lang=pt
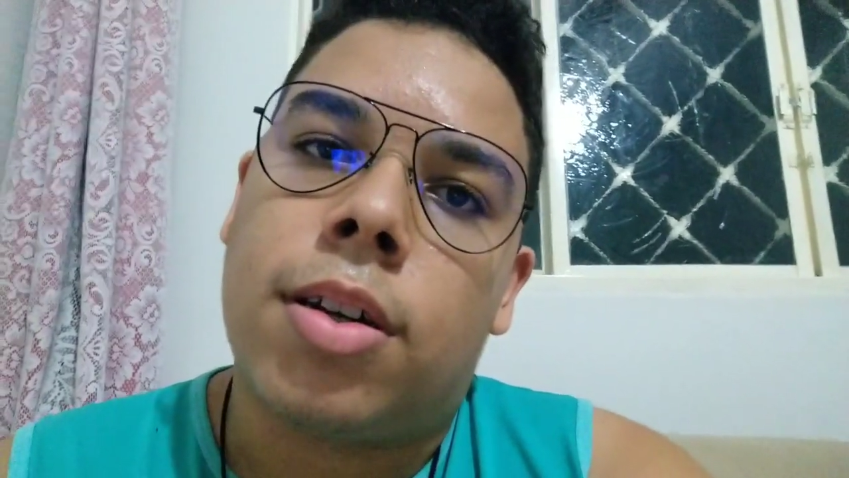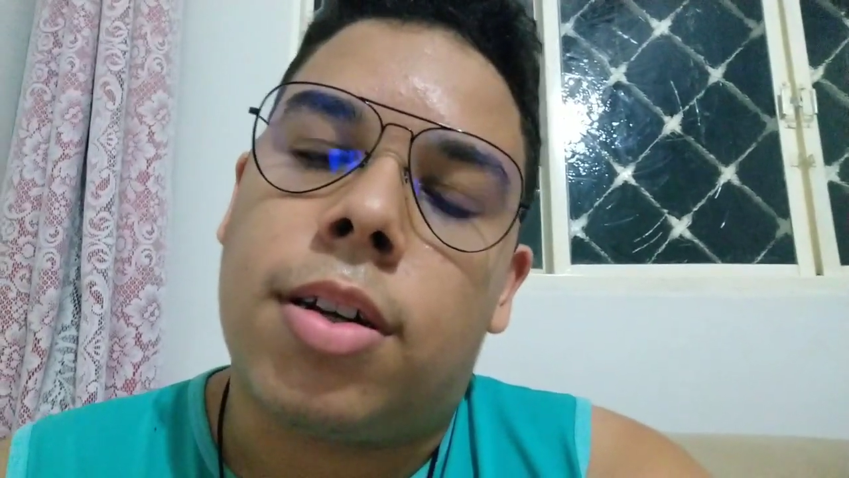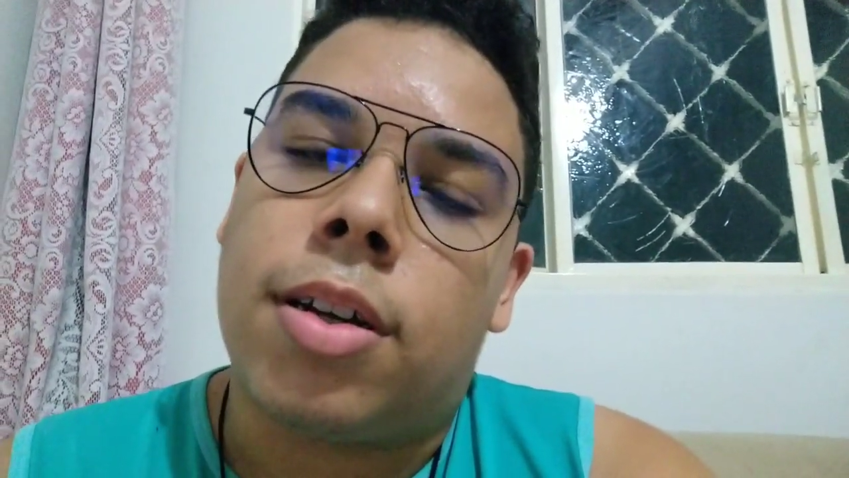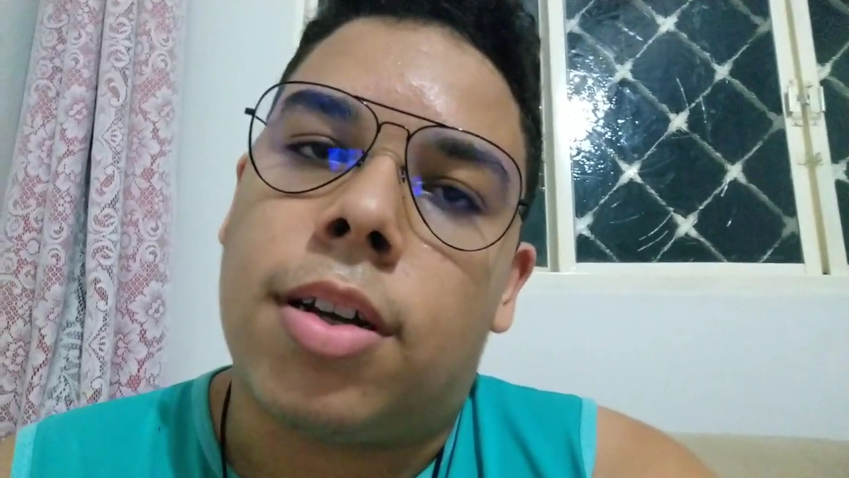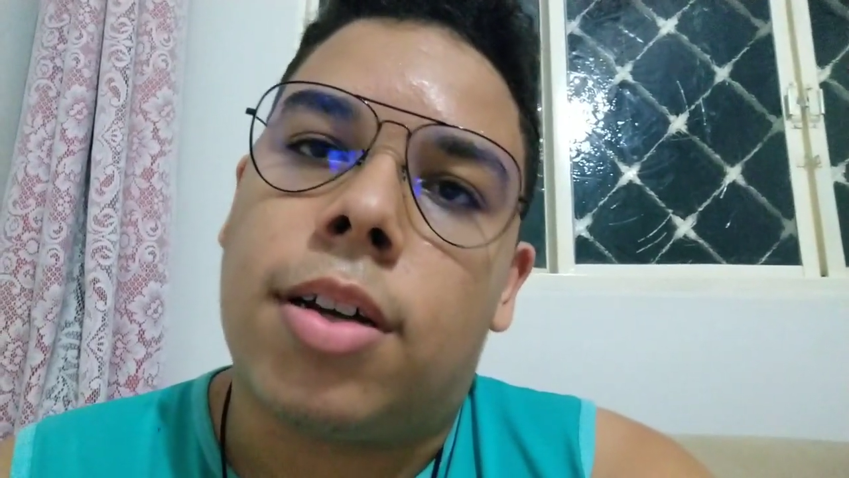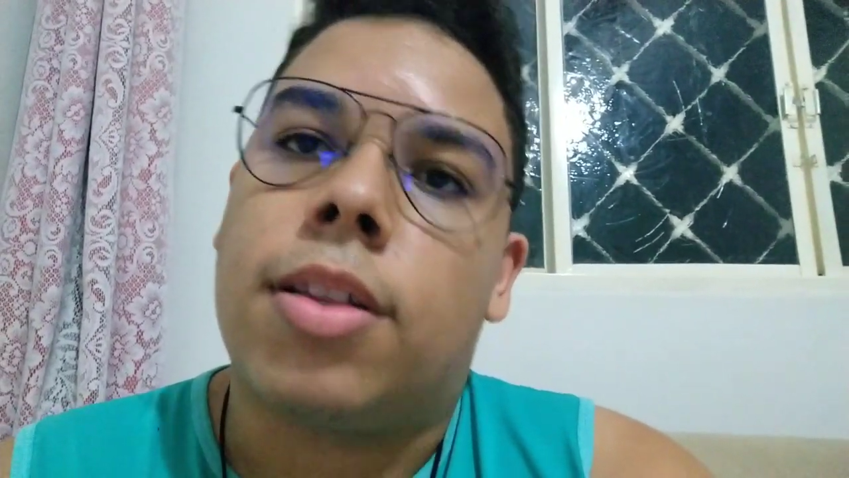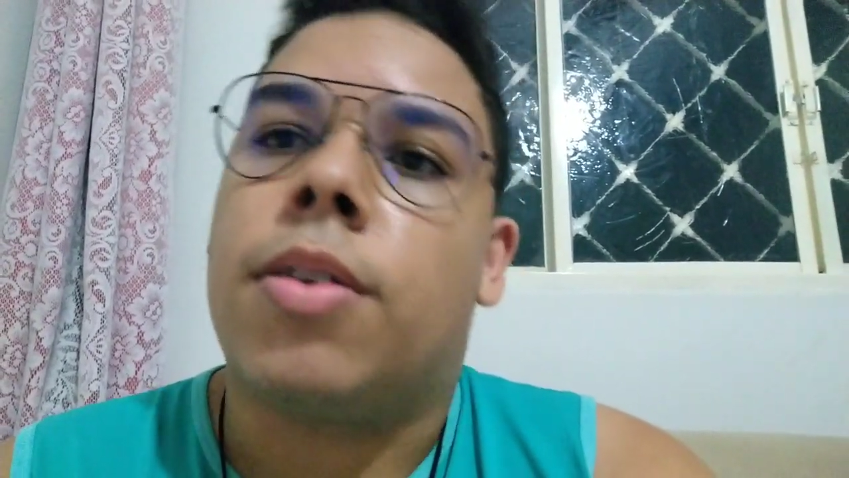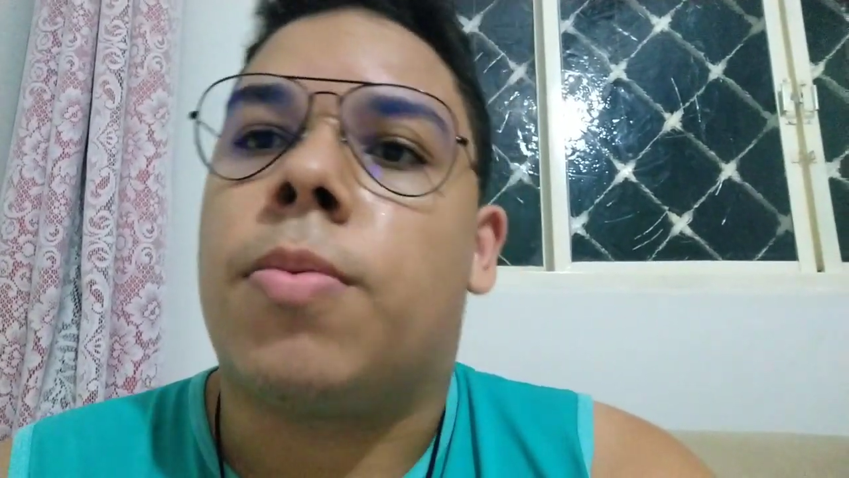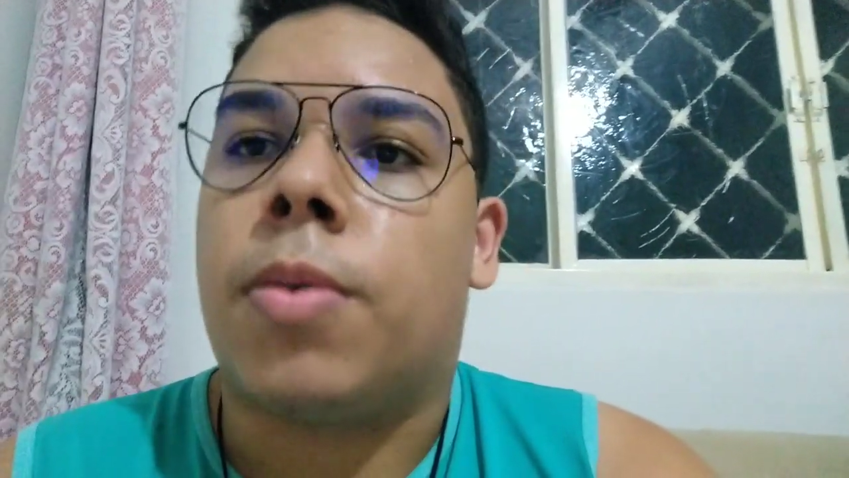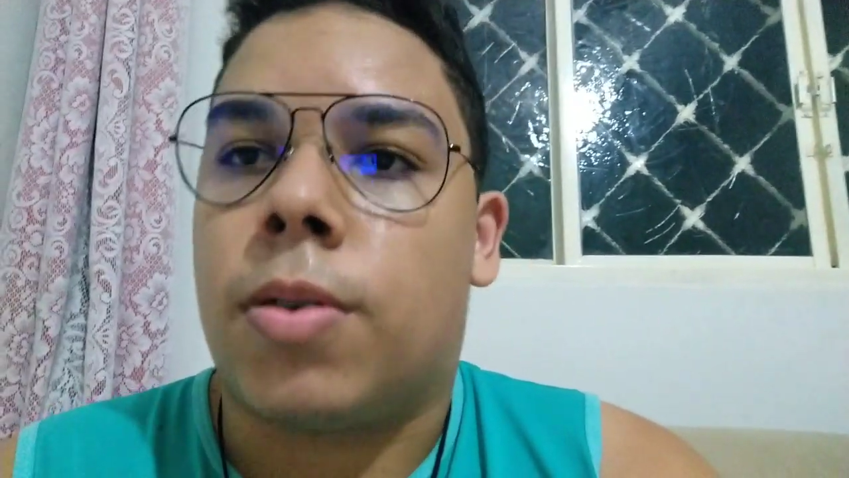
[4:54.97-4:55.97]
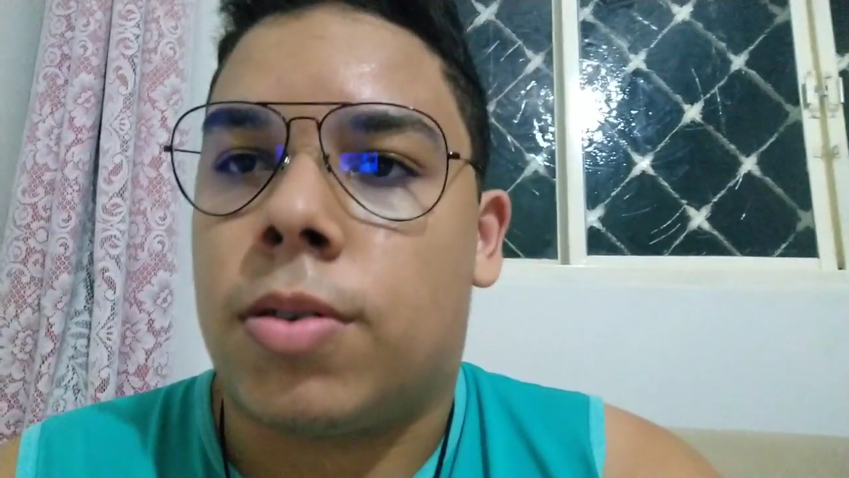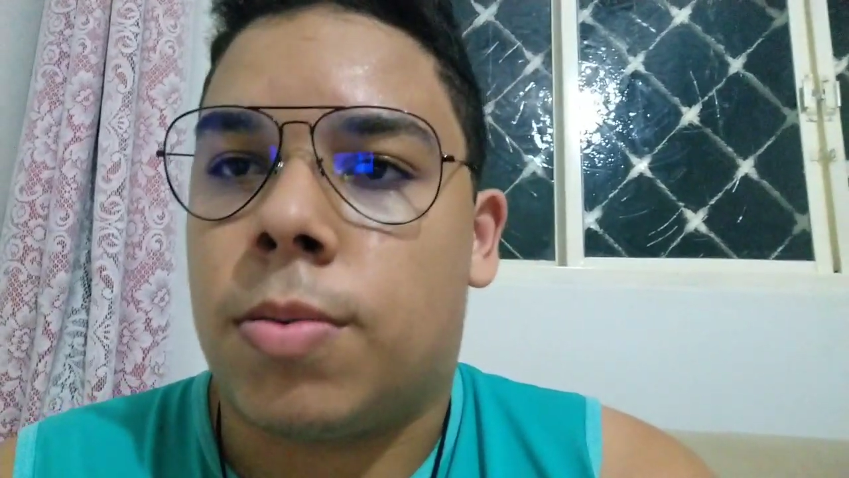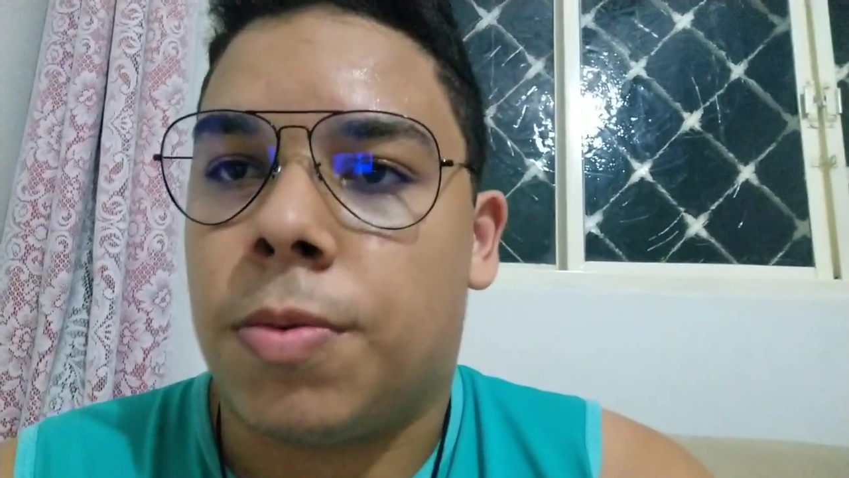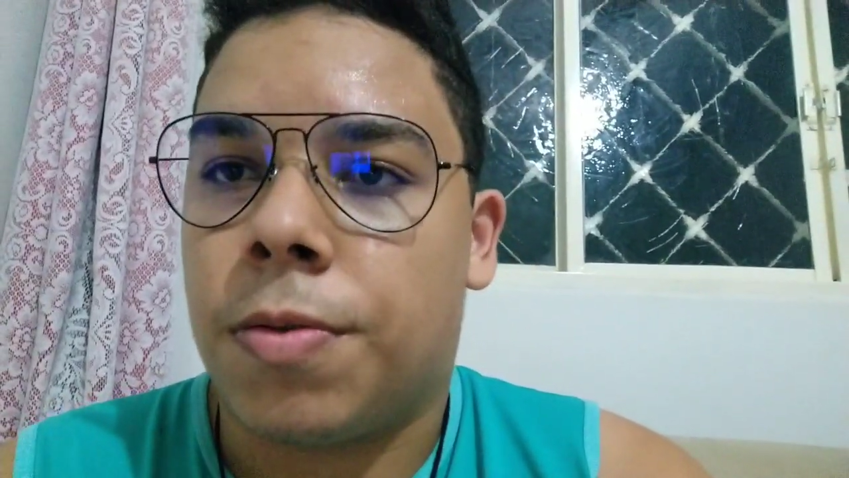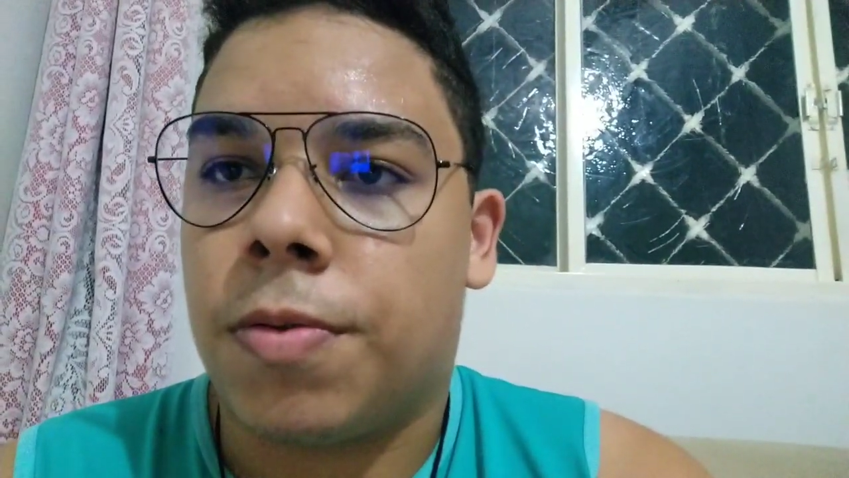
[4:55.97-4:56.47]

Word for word: É, até o próximo